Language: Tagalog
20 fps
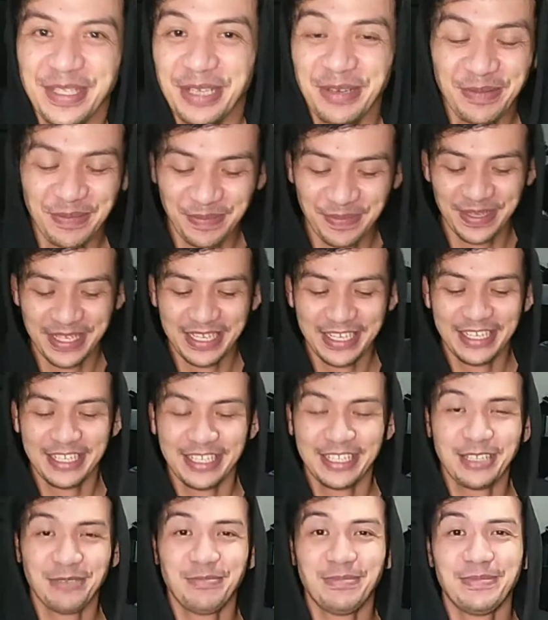ng,
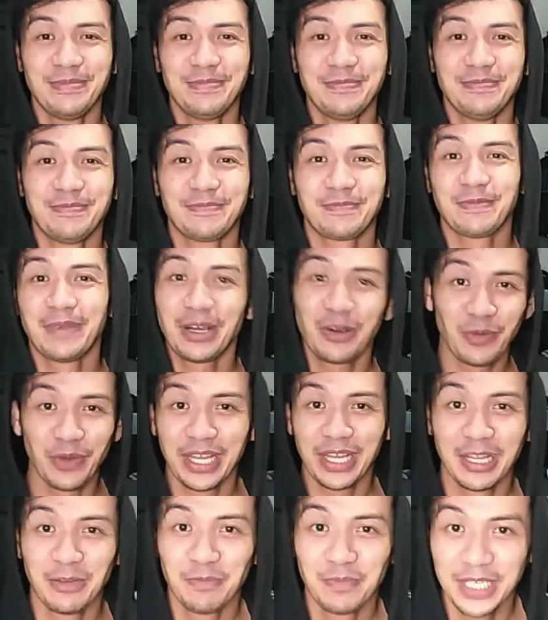ng
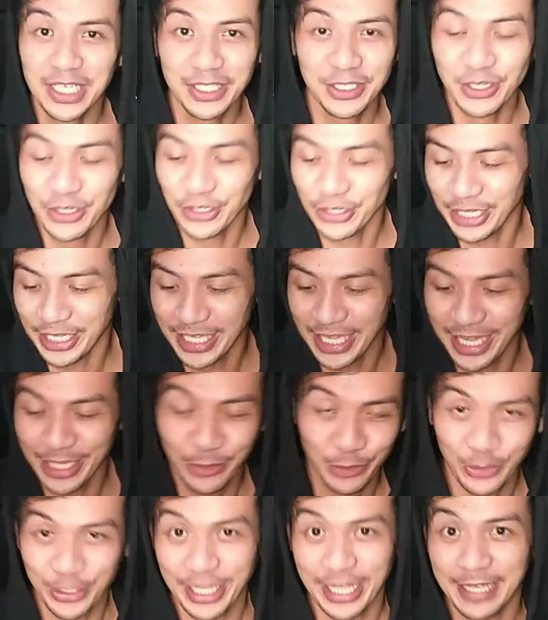makwelang video. Kaya
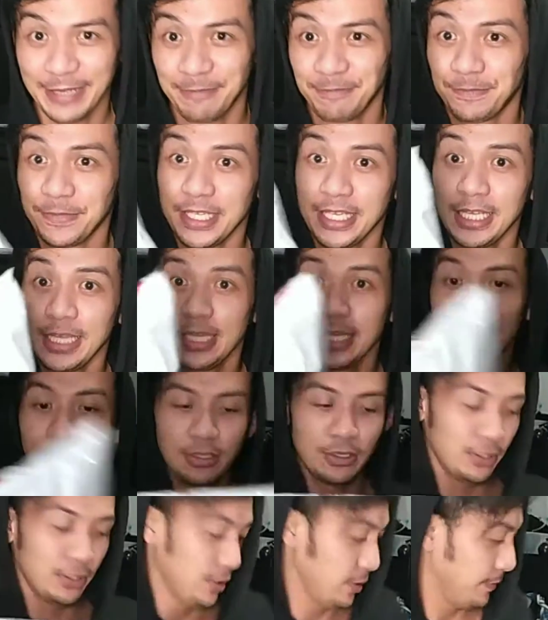ito na.
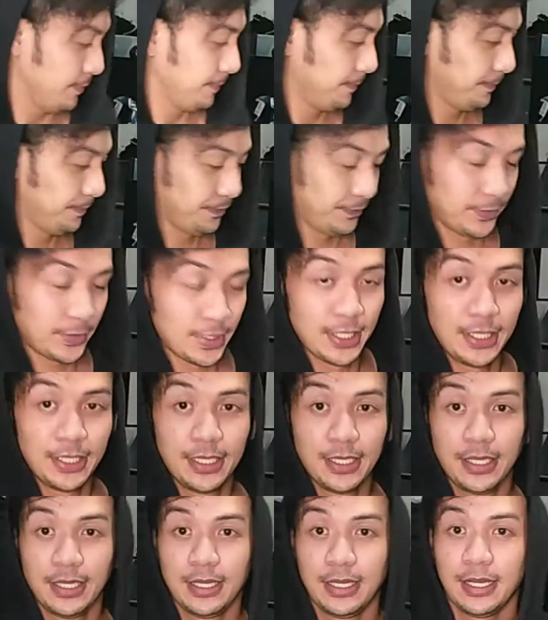Ito.
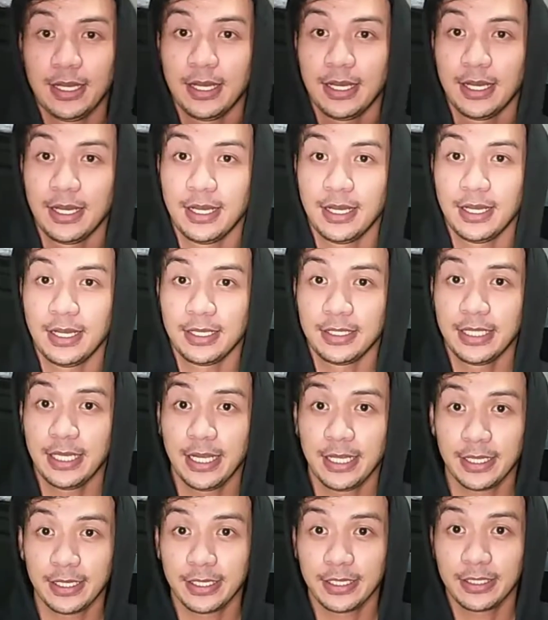Uh,
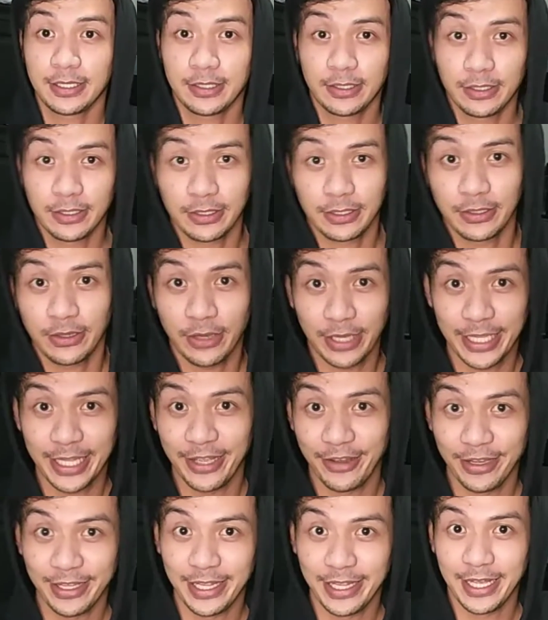direct. Okay
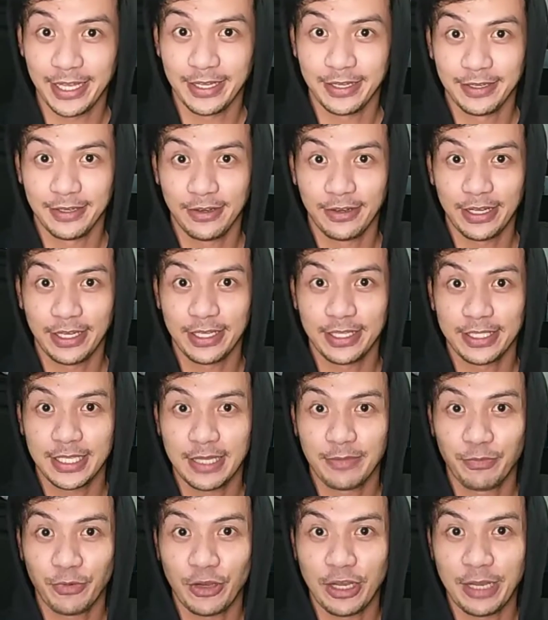na, okay na. Okay,
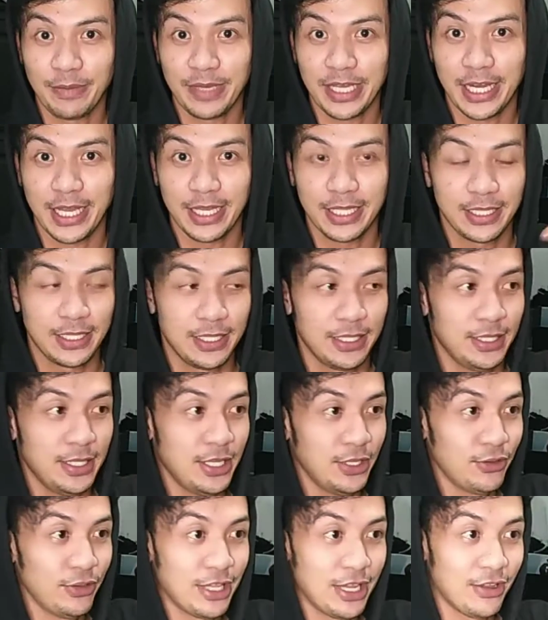saan po ang camera?
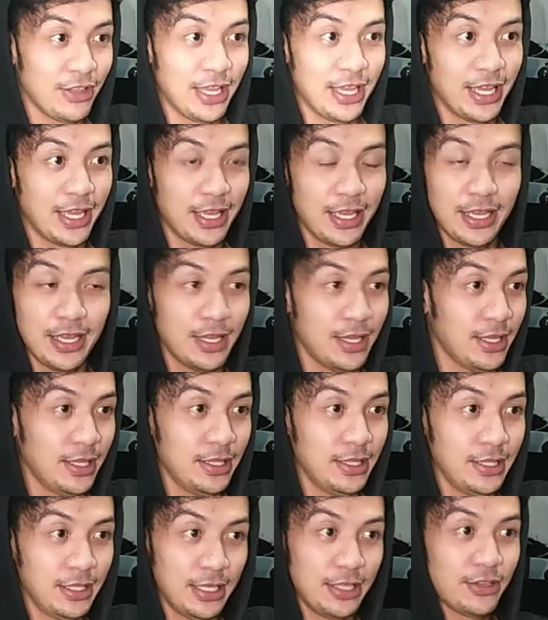Dito na ulit.
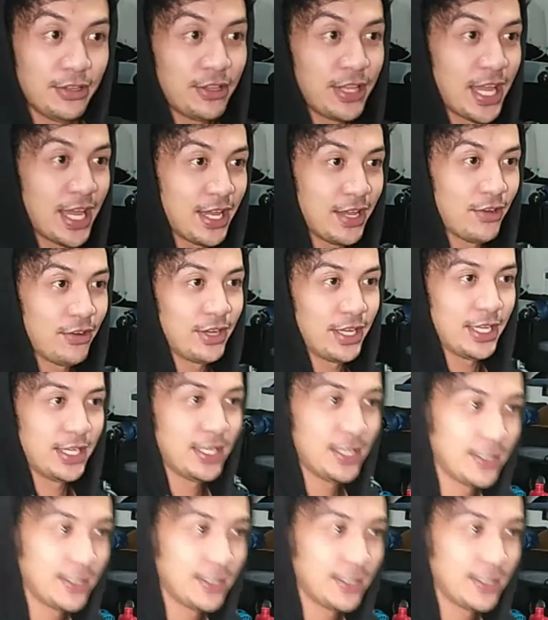Dito na. Okay.